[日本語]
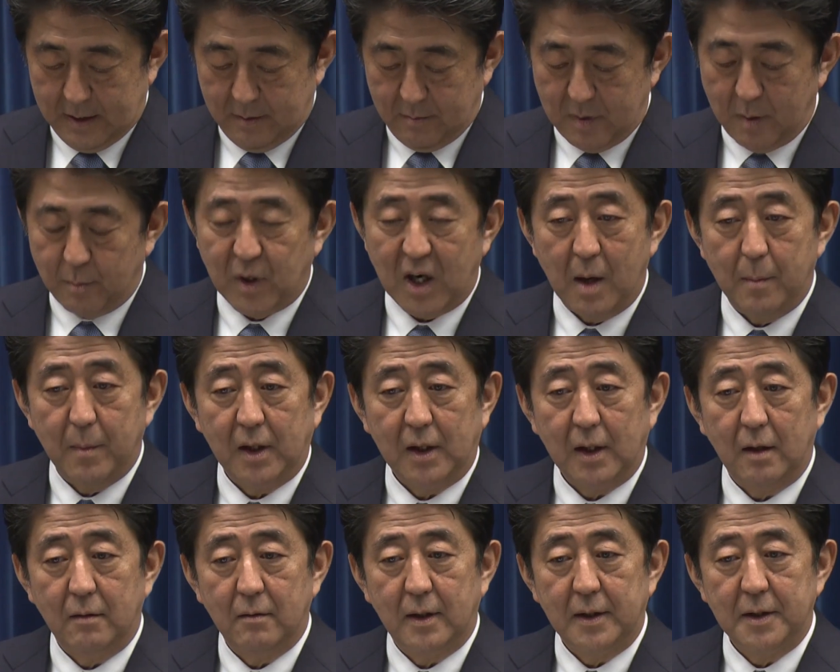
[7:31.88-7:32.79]
さい村山
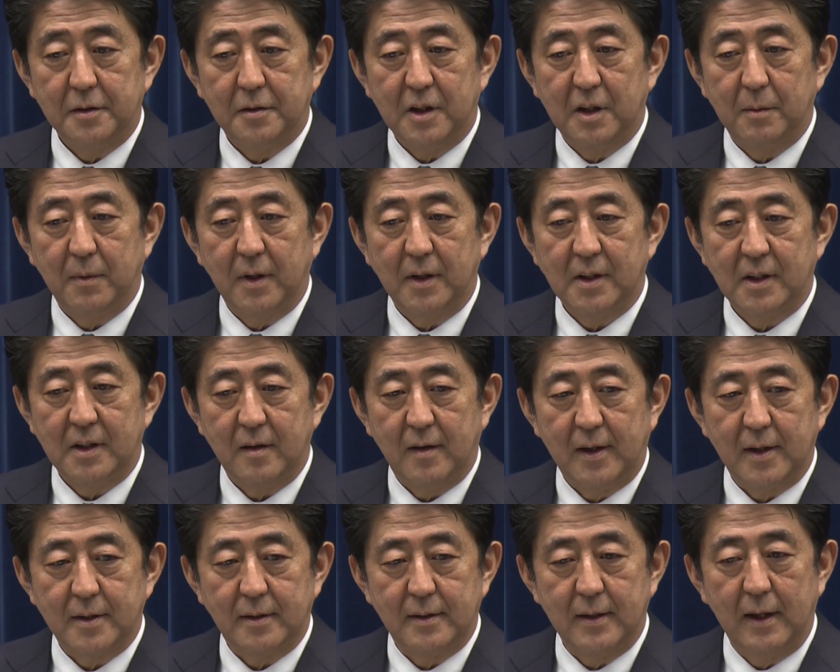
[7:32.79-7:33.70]
談話につきましては
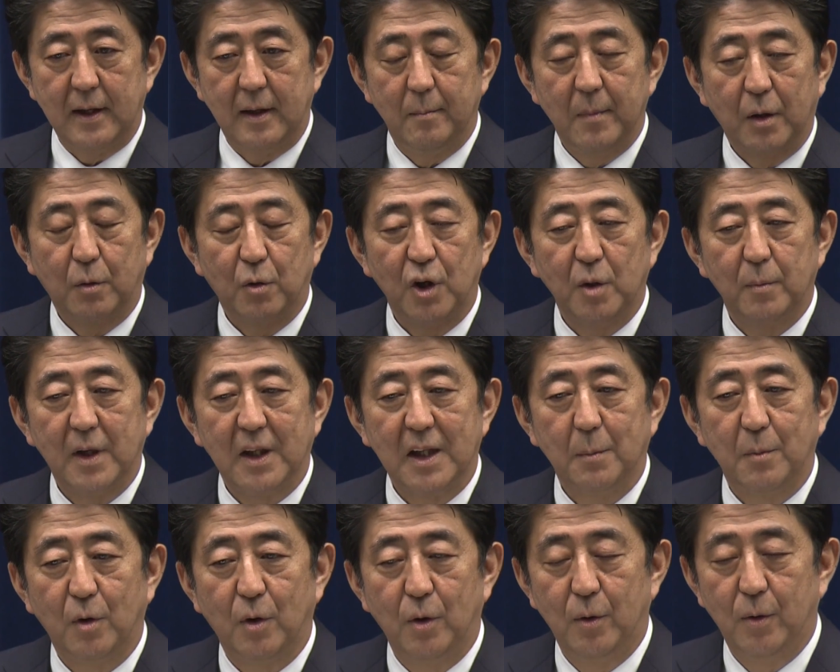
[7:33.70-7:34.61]
ですねこれまで
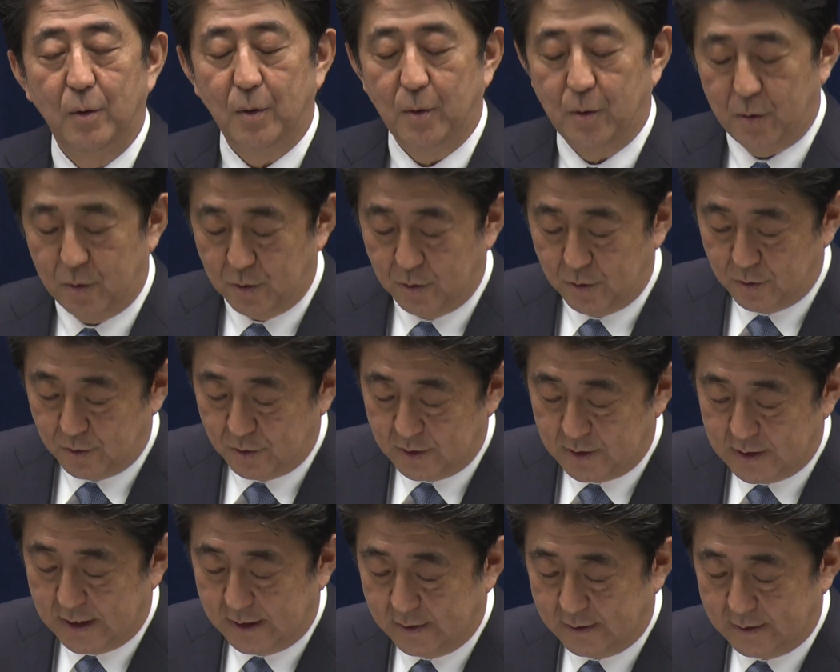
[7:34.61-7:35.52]
も
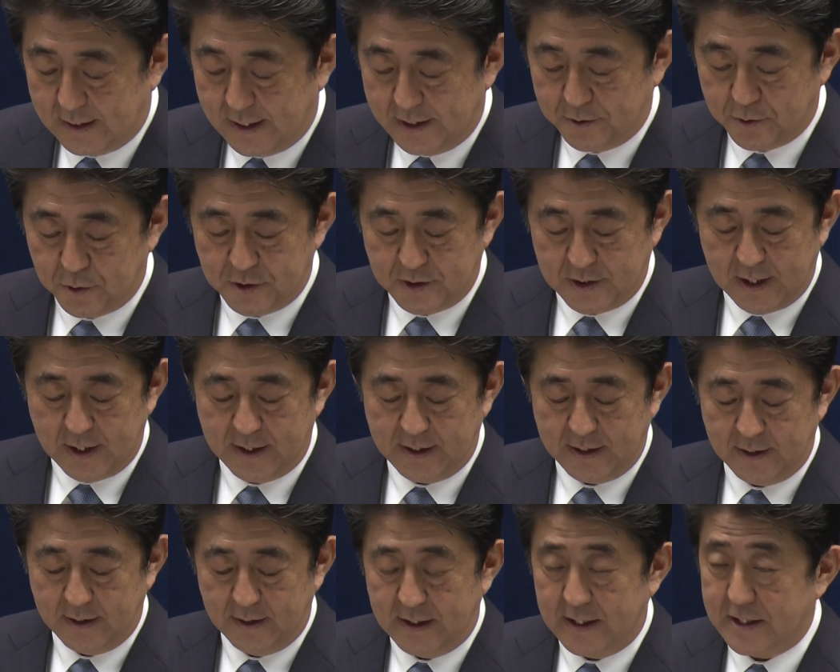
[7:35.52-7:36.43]
全体として引
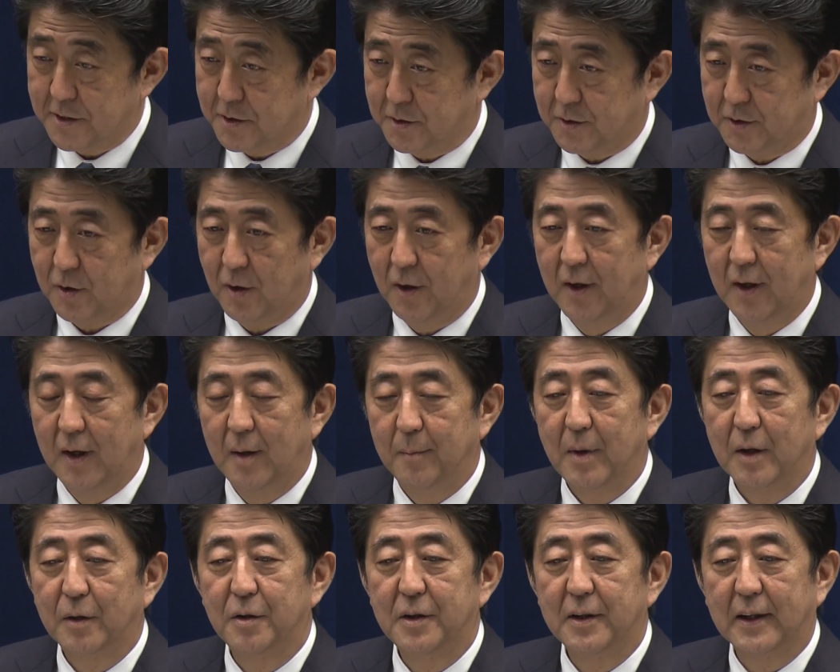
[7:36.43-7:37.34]
き継ぐ
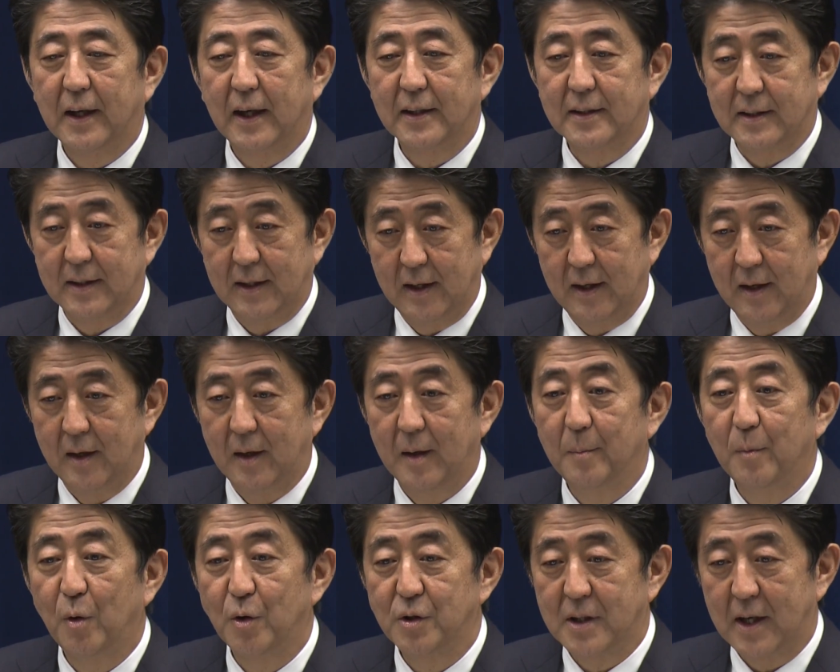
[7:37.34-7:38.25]
と繰り返し
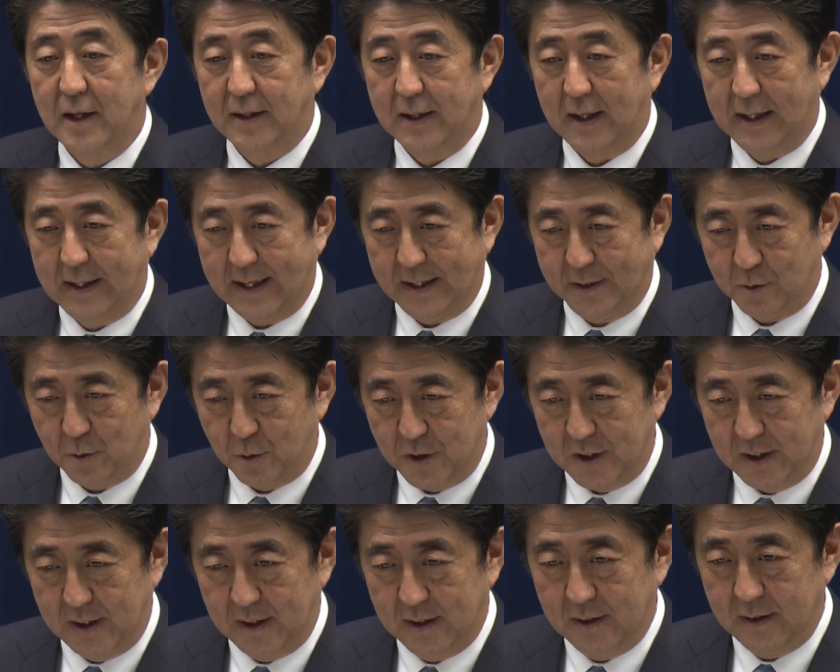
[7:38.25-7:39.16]
申し上げてきたとおり
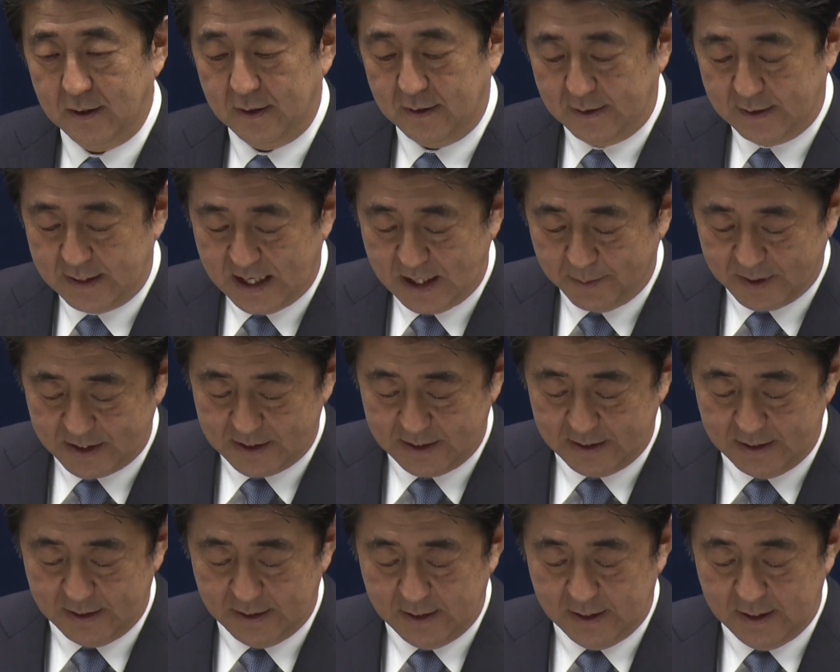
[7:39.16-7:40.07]
でありま
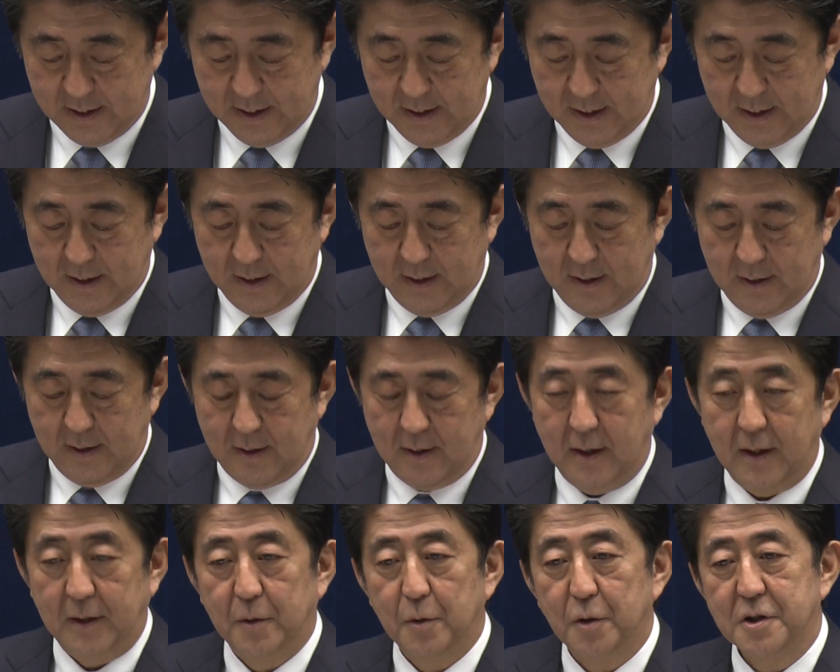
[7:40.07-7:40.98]

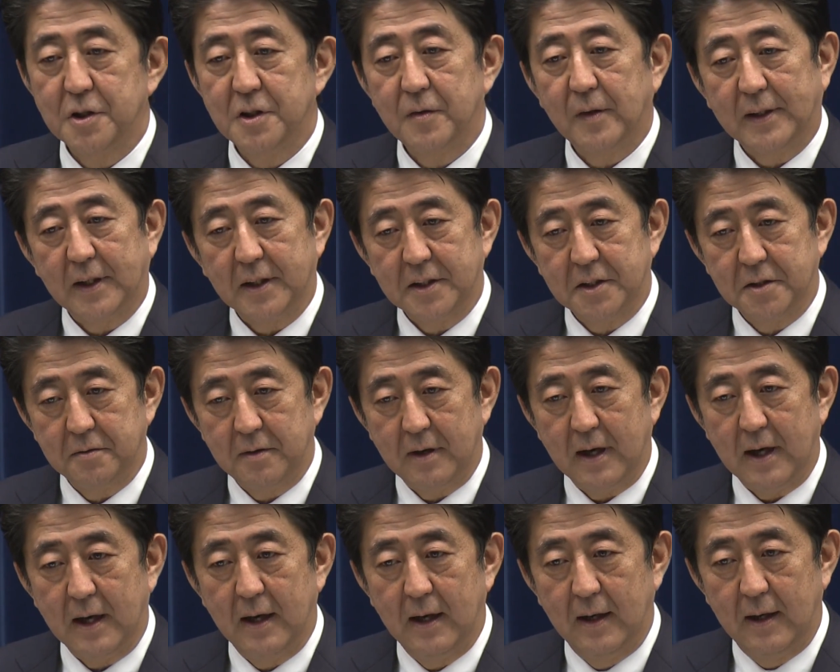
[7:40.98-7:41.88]
す同時に私
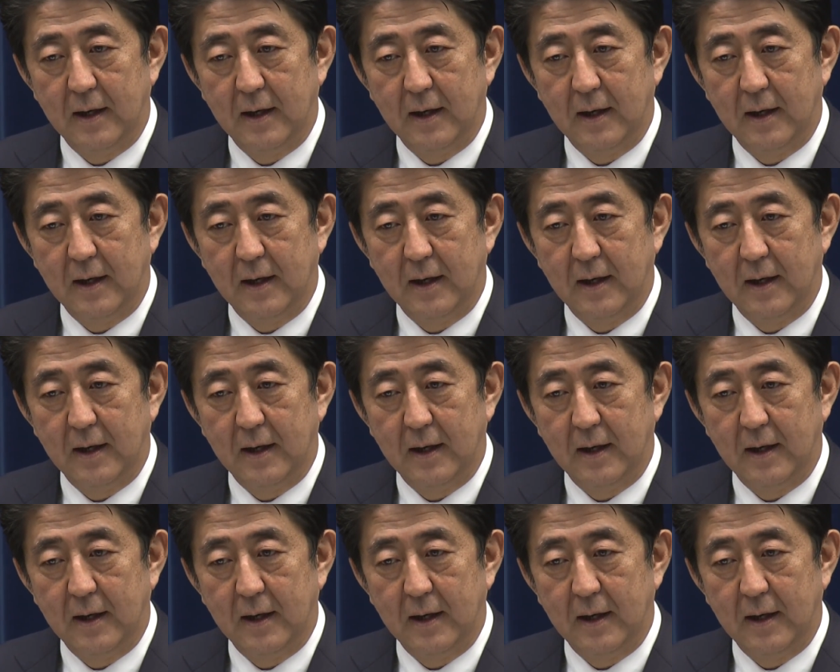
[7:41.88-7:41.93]
は